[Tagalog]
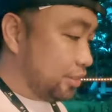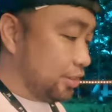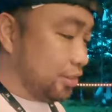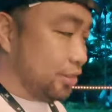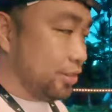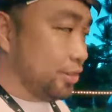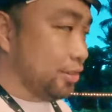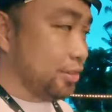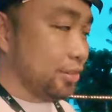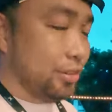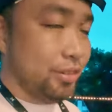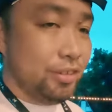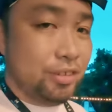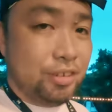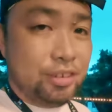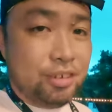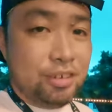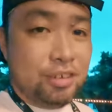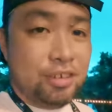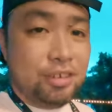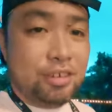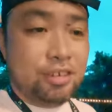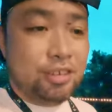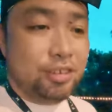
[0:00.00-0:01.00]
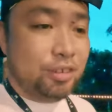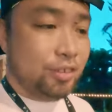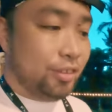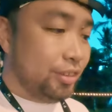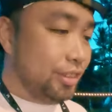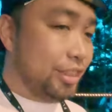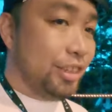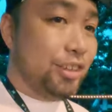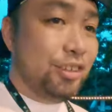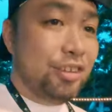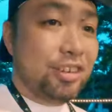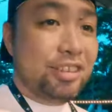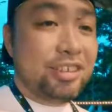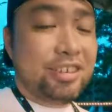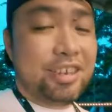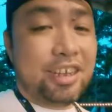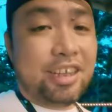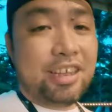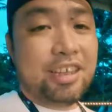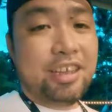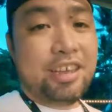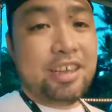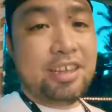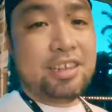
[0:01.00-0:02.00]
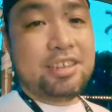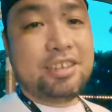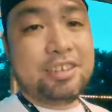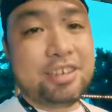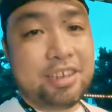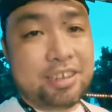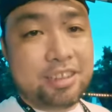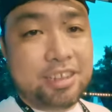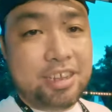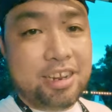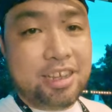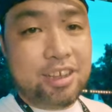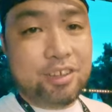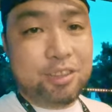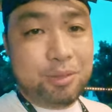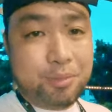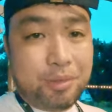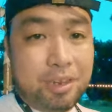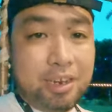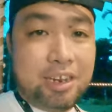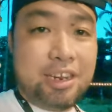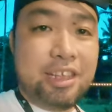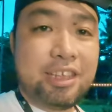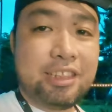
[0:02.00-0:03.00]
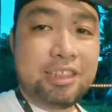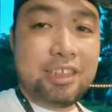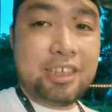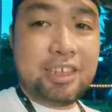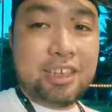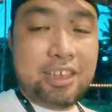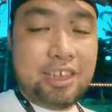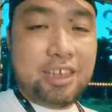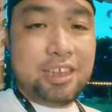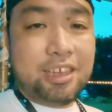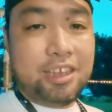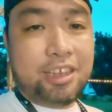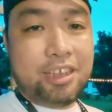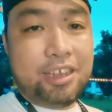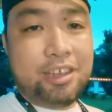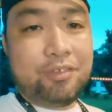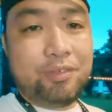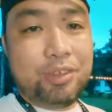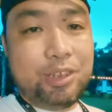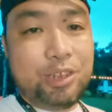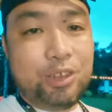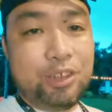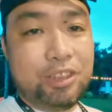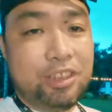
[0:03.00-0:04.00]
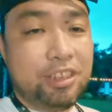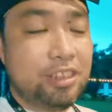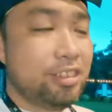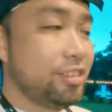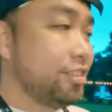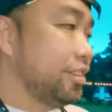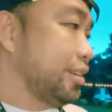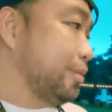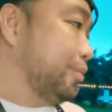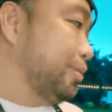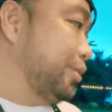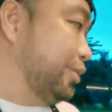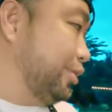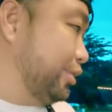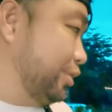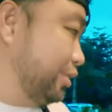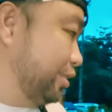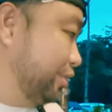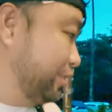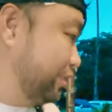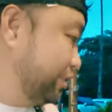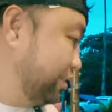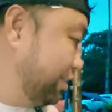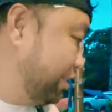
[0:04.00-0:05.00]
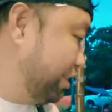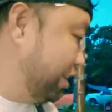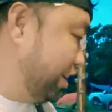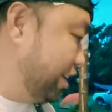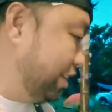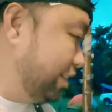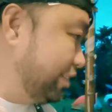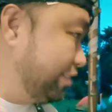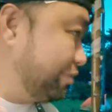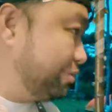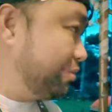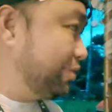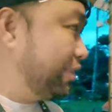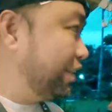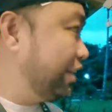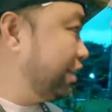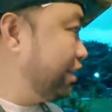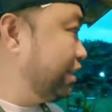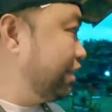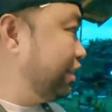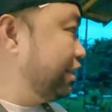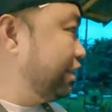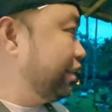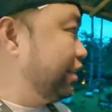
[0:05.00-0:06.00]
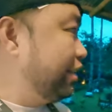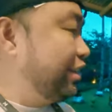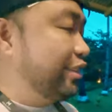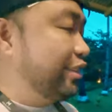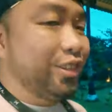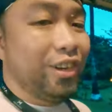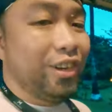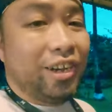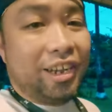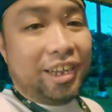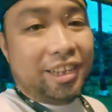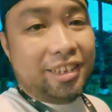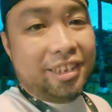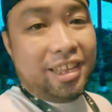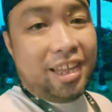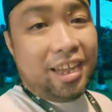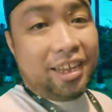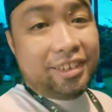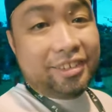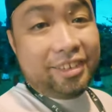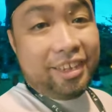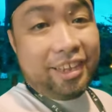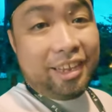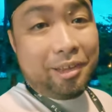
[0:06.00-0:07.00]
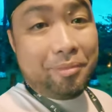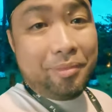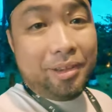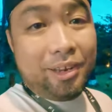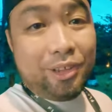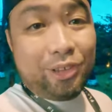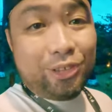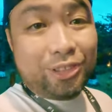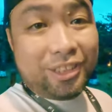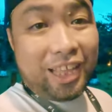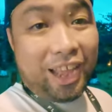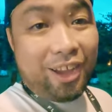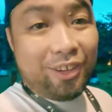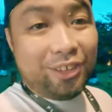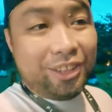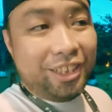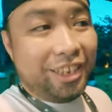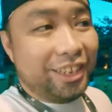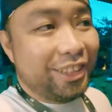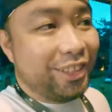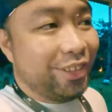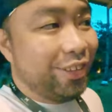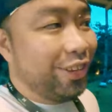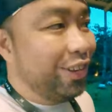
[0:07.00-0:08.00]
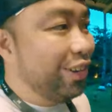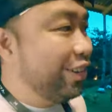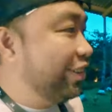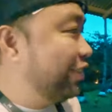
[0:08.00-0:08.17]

So, kung hindi nyo check yan, check that out. We'll link the video in the description. So, yan. So, ang ganda kasi kami lang yung tao dito.